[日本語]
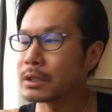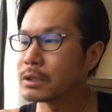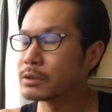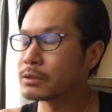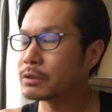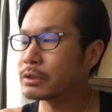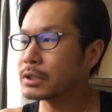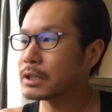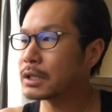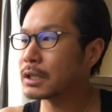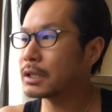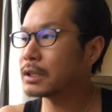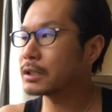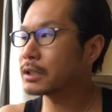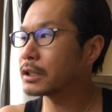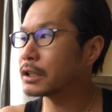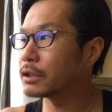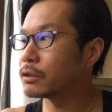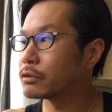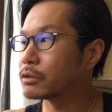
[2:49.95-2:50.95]
そういった
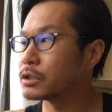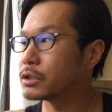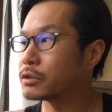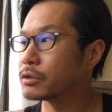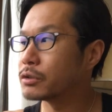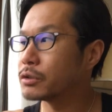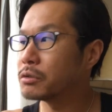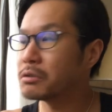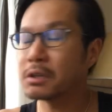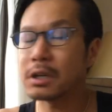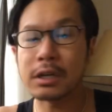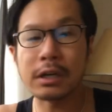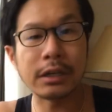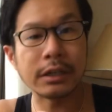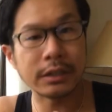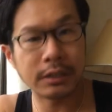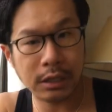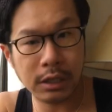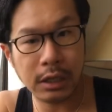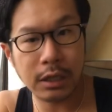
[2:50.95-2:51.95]
関係の市場よく考
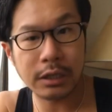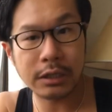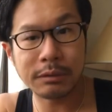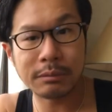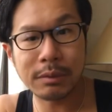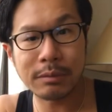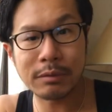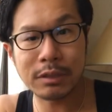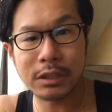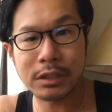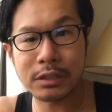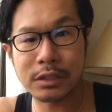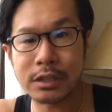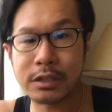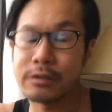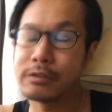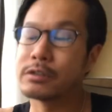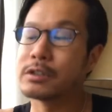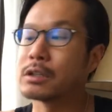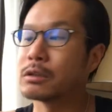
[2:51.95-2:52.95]
えたら今まで
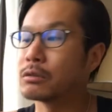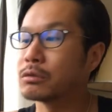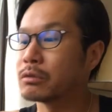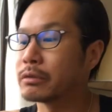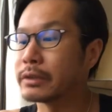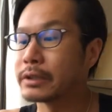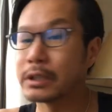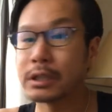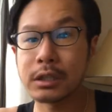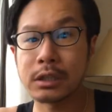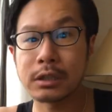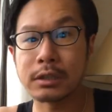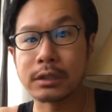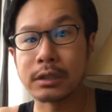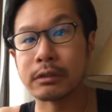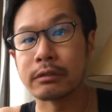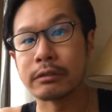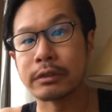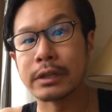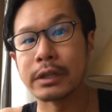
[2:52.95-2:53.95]
チェックしたことがなかっ
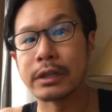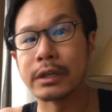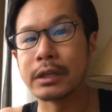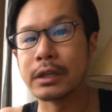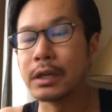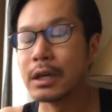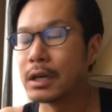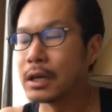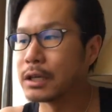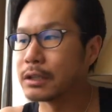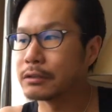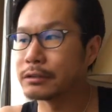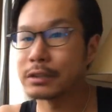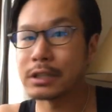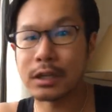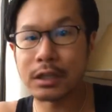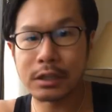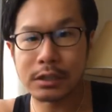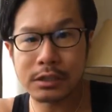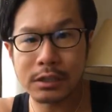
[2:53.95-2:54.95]
たのであの
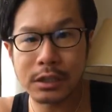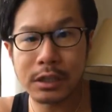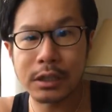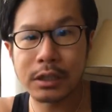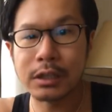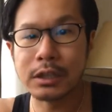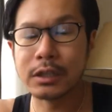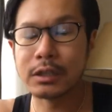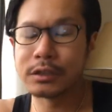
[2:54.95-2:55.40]
探して